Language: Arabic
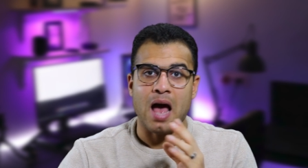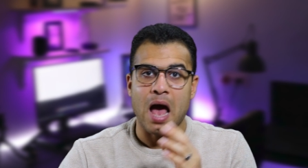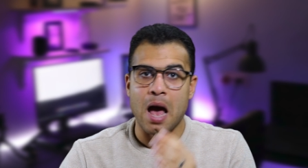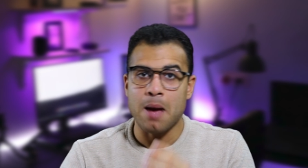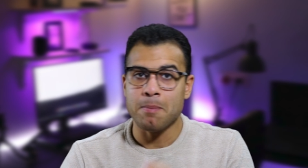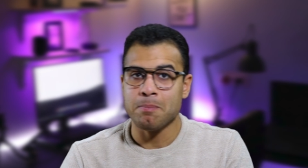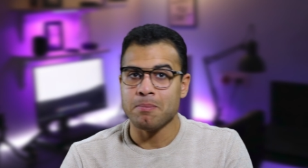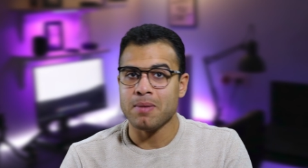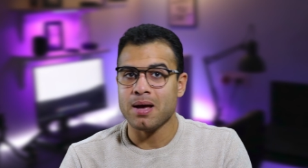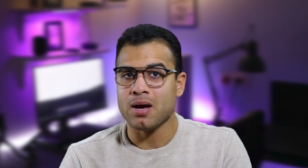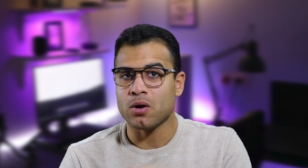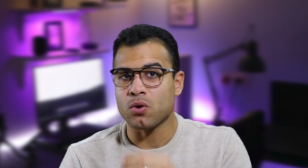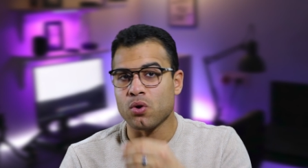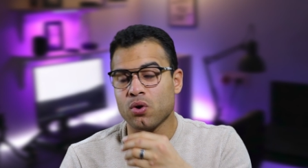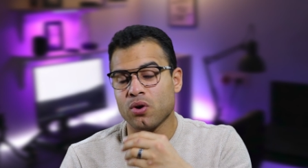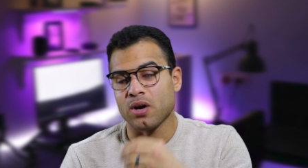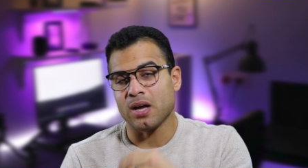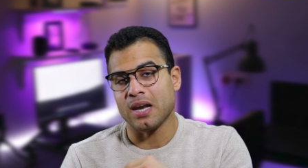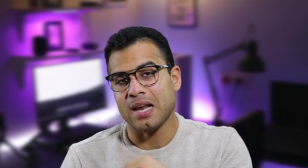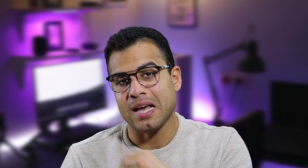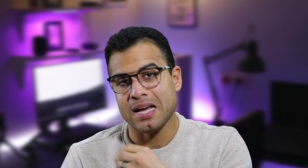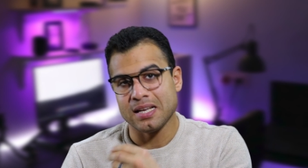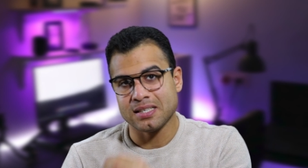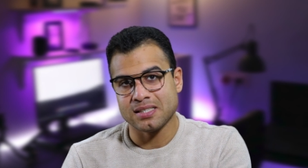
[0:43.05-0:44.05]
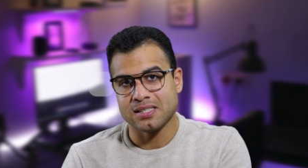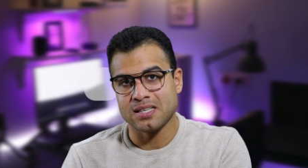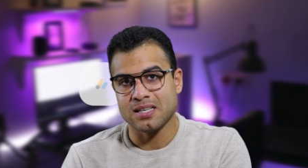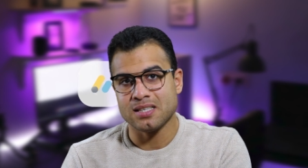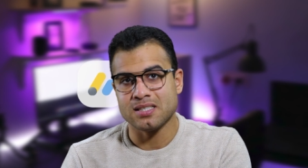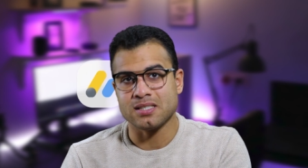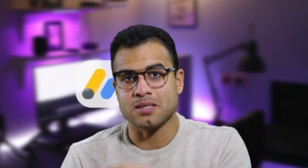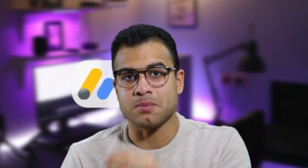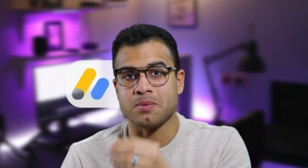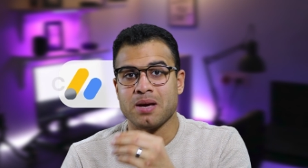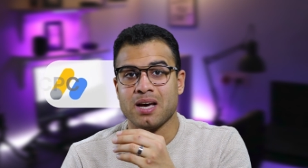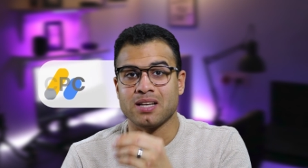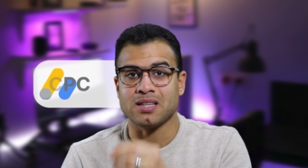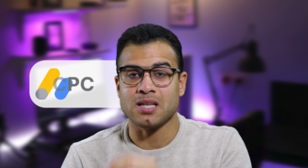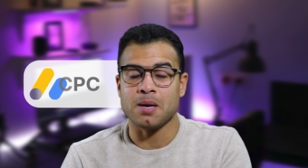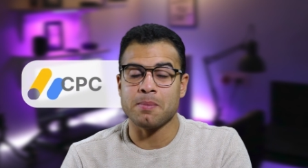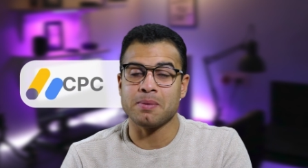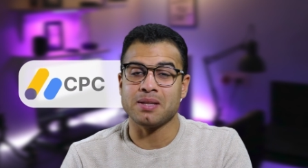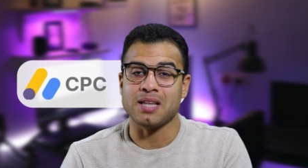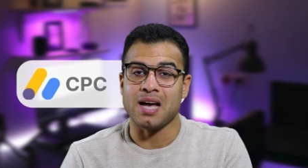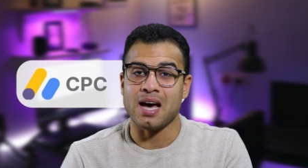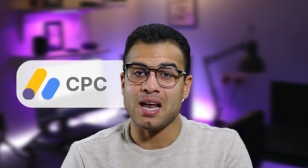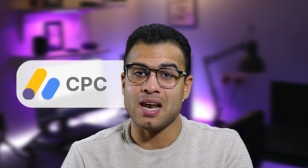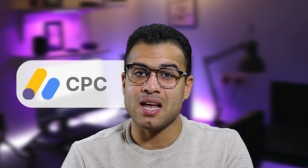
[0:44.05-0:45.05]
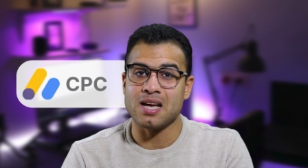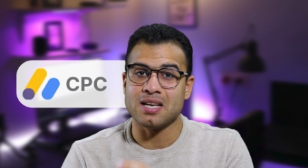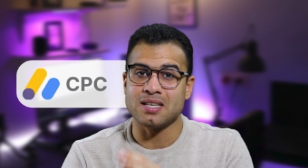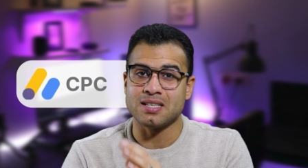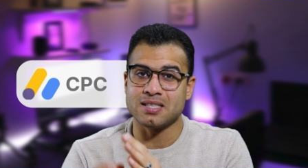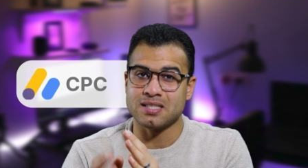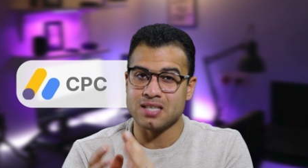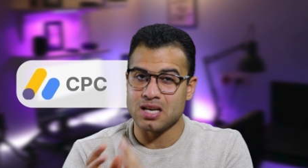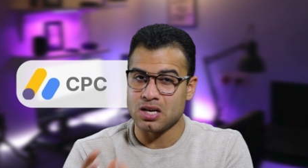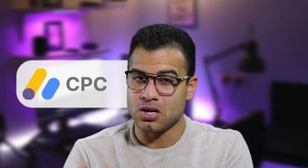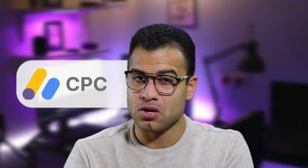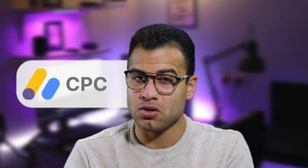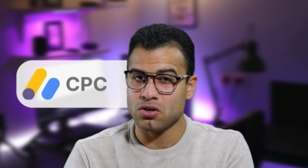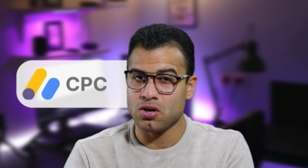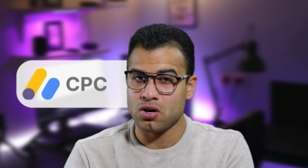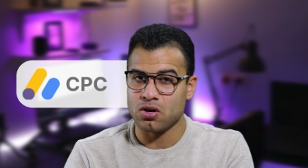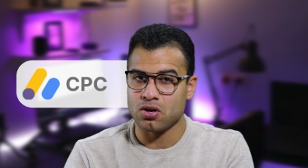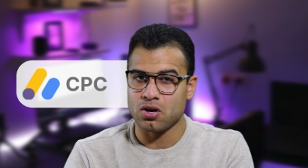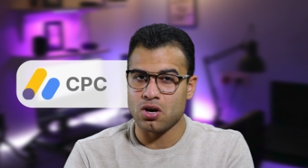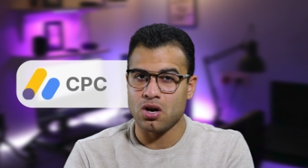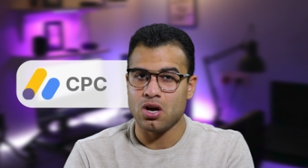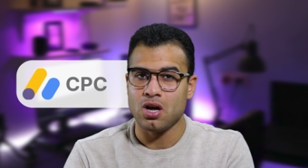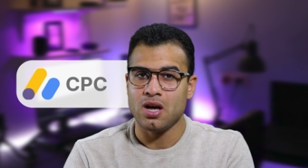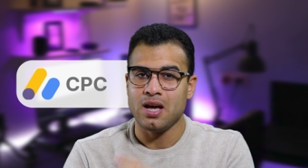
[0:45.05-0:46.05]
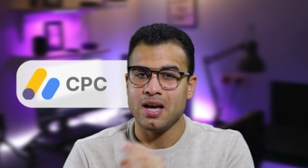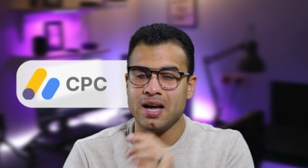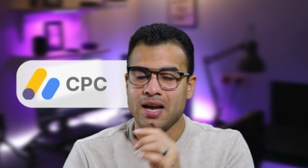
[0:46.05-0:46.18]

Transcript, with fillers: اما جوجل ادسنس بيعتمد على سعر النقره